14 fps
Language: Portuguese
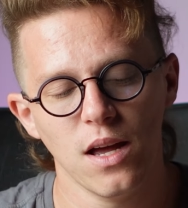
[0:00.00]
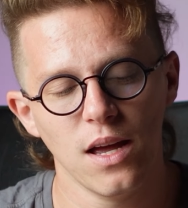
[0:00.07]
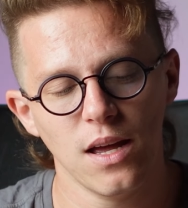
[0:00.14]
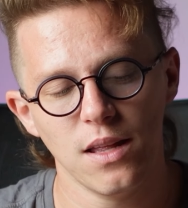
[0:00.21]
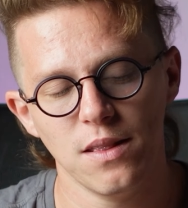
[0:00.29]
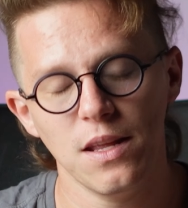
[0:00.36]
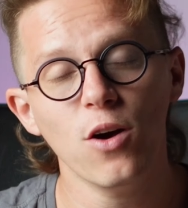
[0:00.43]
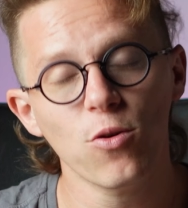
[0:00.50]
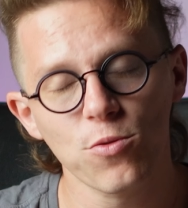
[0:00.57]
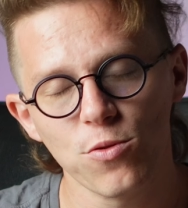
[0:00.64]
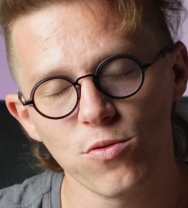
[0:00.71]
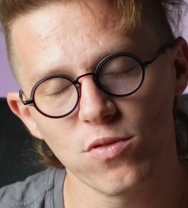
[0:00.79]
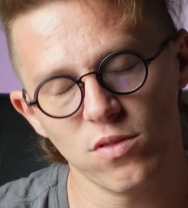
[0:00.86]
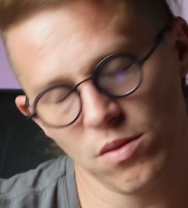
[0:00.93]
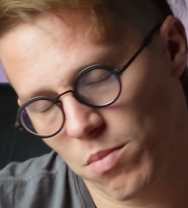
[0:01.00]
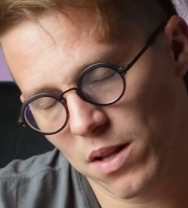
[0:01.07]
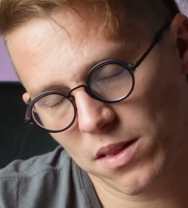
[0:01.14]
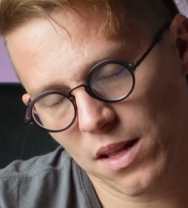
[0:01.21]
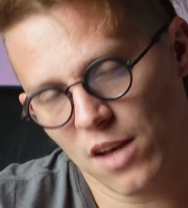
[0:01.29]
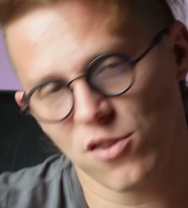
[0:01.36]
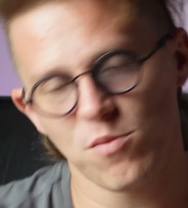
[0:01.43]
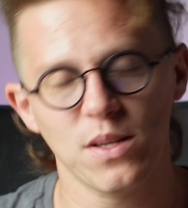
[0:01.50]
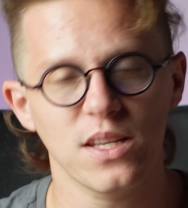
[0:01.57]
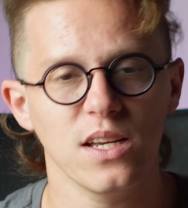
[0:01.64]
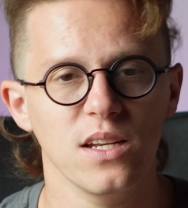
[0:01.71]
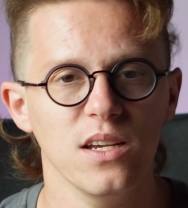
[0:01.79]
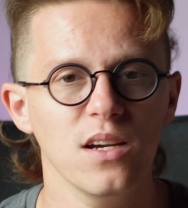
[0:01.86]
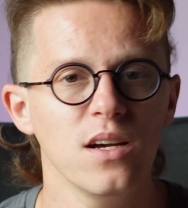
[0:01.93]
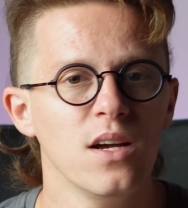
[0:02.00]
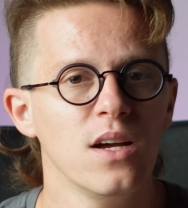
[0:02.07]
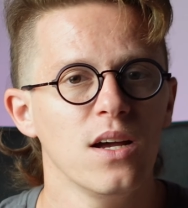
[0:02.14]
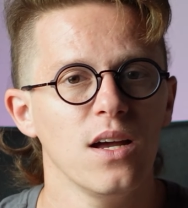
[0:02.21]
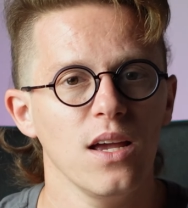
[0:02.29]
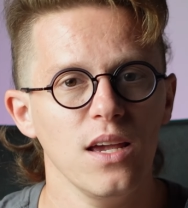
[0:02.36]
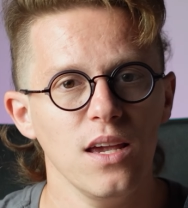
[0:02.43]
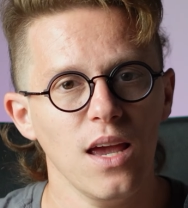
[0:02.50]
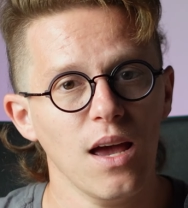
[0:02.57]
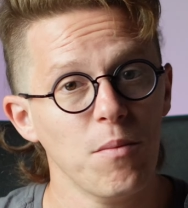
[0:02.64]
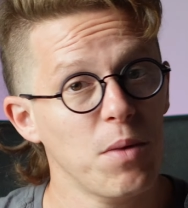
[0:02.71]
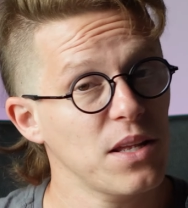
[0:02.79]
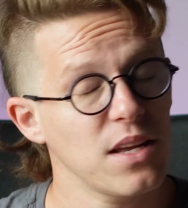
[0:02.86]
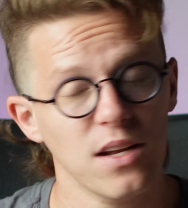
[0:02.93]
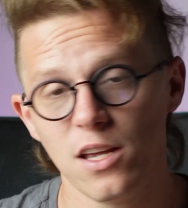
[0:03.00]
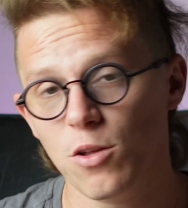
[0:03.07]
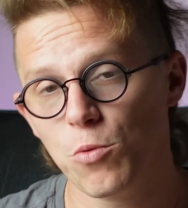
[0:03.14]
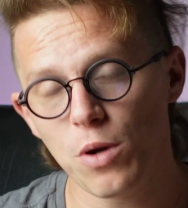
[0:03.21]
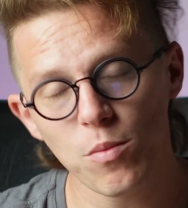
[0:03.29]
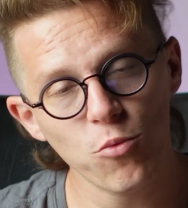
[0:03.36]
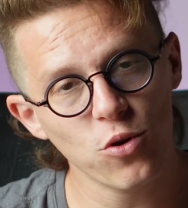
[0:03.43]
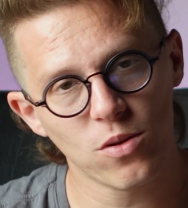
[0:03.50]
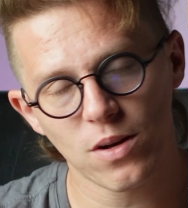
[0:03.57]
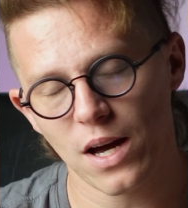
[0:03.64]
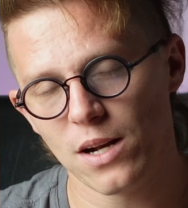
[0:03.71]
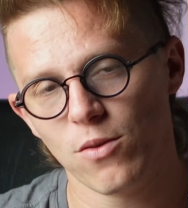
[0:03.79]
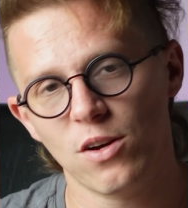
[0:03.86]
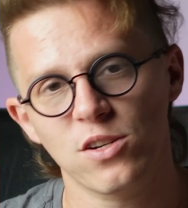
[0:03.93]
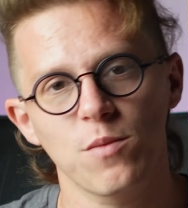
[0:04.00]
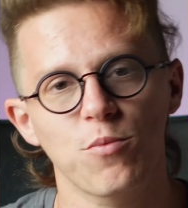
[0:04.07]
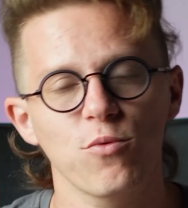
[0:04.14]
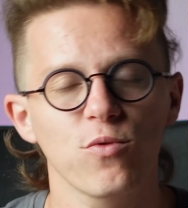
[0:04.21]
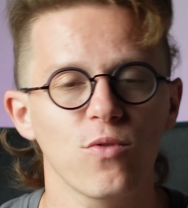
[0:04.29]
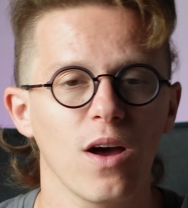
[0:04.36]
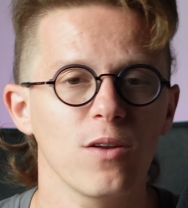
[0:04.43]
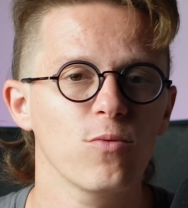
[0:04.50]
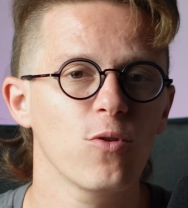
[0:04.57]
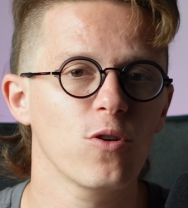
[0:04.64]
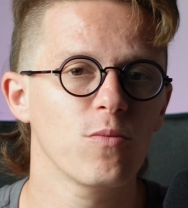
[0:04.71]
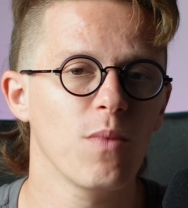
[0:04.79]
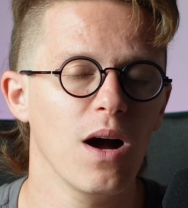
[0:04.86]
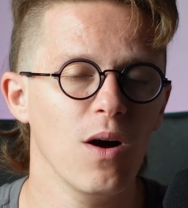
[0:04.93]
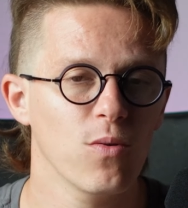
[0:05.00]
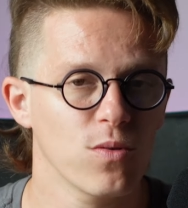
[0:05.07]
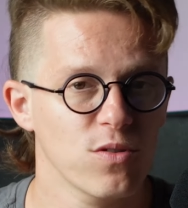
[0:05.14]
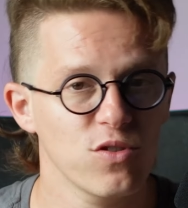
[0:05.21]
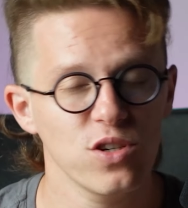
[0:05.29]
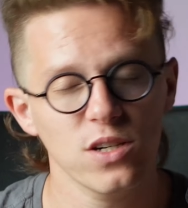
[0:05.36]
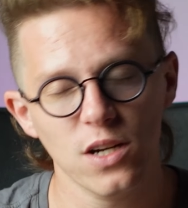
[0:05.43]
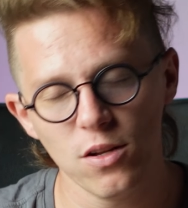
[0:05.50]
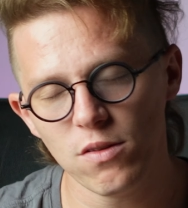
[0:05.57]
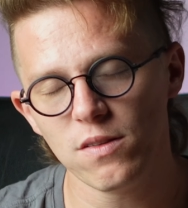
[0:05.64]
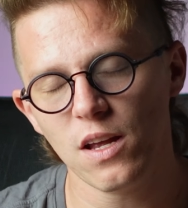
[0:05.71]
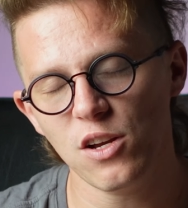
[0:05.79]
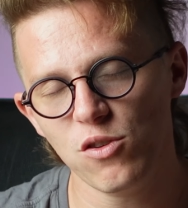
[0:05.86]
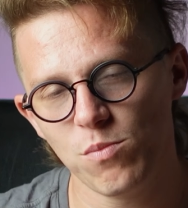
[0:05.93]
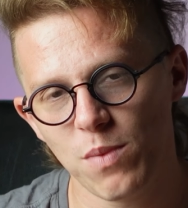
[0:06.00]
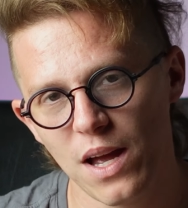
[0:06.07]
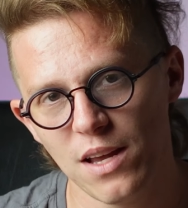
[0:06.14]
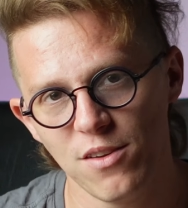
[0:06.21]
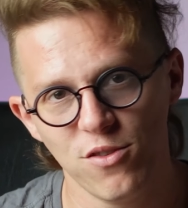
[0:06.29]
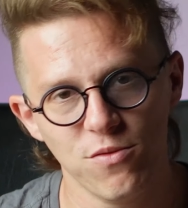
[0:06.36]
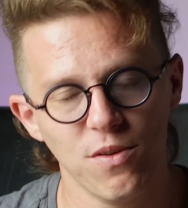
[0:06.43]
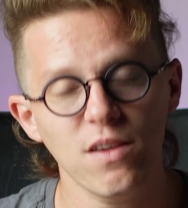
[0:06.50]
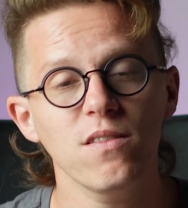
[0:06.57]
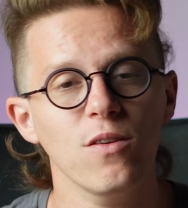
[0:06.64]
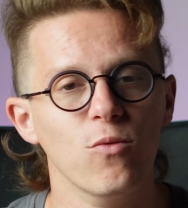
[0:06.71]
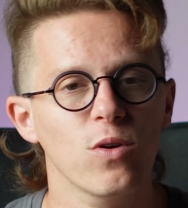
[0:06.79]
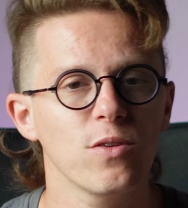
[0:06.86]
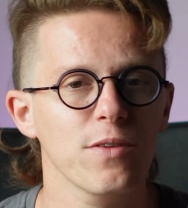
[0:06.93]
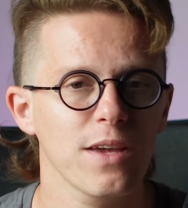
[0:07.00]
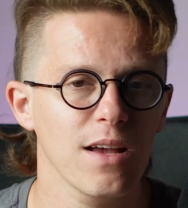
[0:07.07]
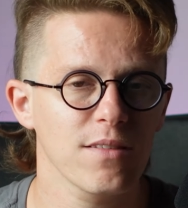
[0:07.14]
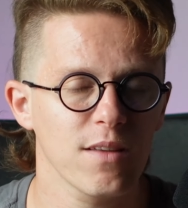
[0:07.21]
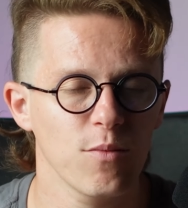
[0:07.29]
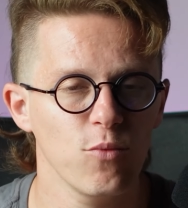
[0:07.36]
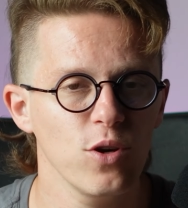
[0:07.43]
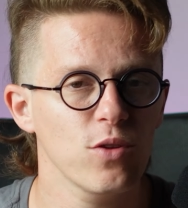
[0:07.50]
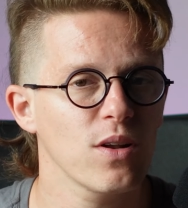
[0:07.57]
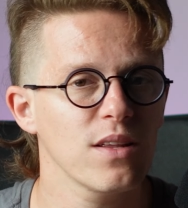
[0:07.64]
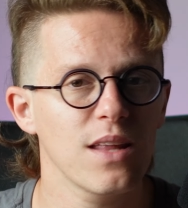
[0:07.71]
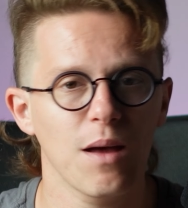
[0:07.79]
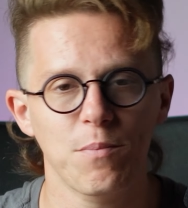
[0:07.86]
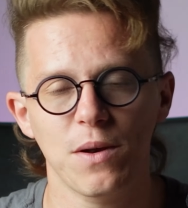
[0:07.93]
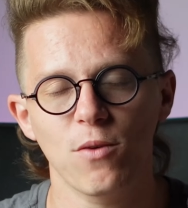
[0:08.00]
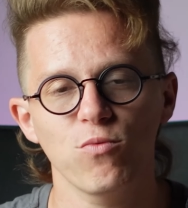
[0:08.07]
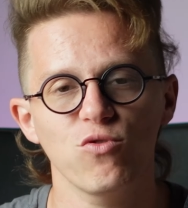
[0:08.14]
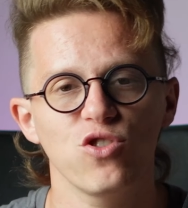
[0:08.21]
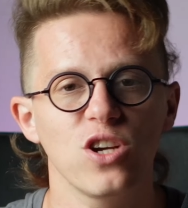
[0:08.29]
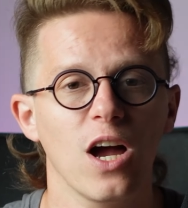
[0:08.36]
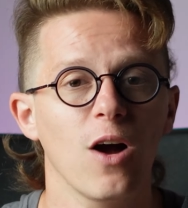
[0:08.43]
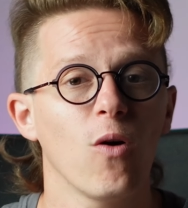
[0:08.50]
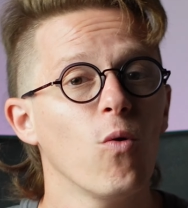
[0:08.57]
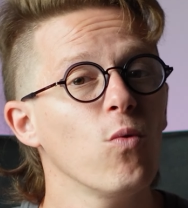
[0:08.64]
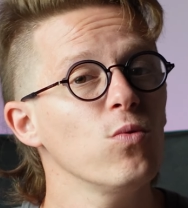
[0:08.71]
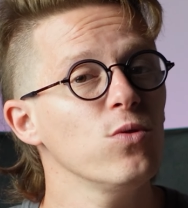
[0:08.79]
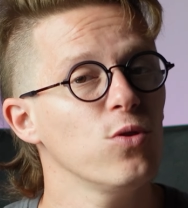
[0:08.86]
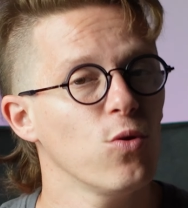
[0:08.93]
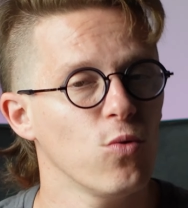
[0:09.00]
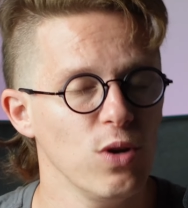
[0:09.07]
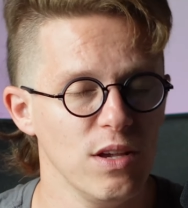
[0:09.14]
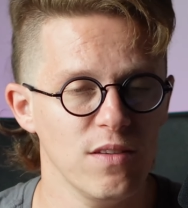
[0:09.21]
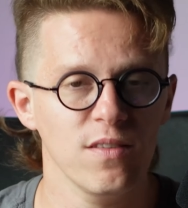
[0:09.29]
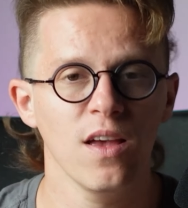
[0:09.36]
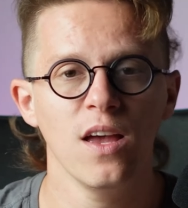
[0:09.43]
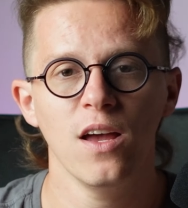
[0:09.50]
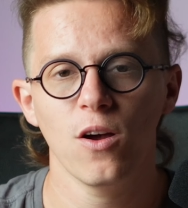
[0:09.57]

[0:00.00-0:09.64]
é, neutros em teste de bateria, e é a bateria que dura muito, cara. Eu acho que para um usuário normal, tirando o stand-by de vez em quando que gasta muito, ele dá para um dia ou dois